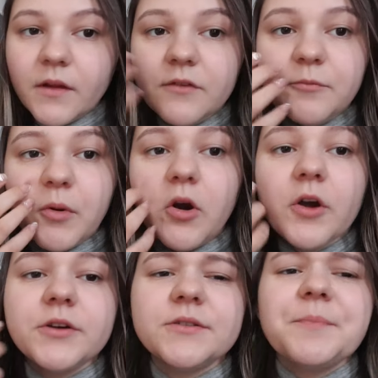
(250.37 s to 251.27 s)
w
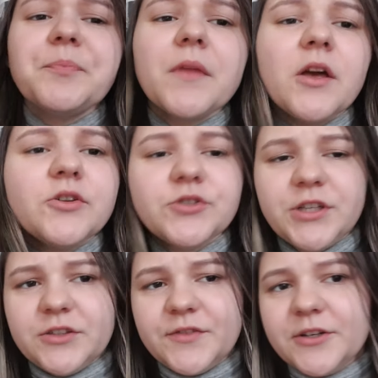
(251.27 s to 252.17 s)
pokoju.
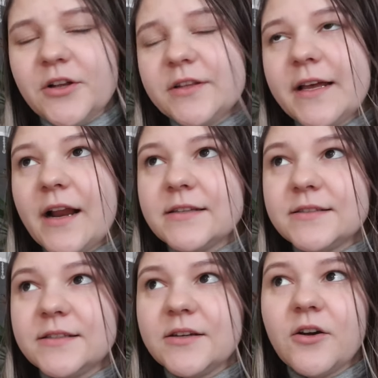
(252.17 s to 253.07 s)
Różnie to wygląda.
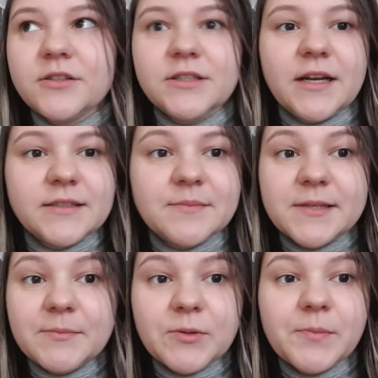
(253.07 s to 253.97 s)
Raz chodzi razem
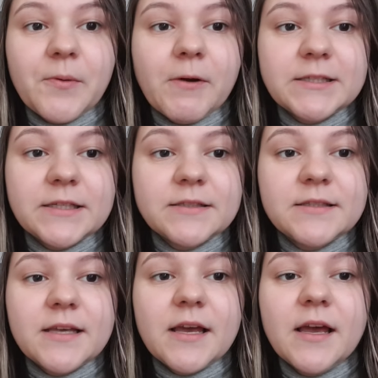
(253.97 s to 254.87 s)
ze mną po
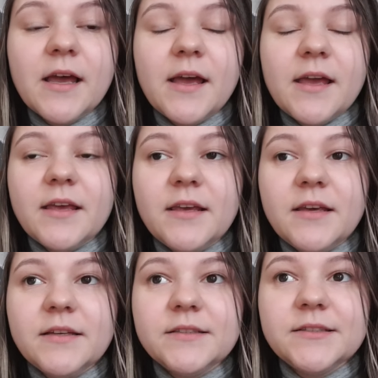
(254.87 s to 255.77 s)
łazience
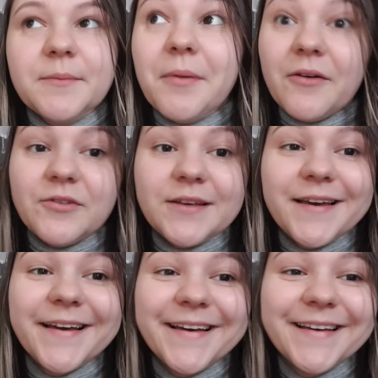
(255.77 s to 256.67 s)
i się bawi,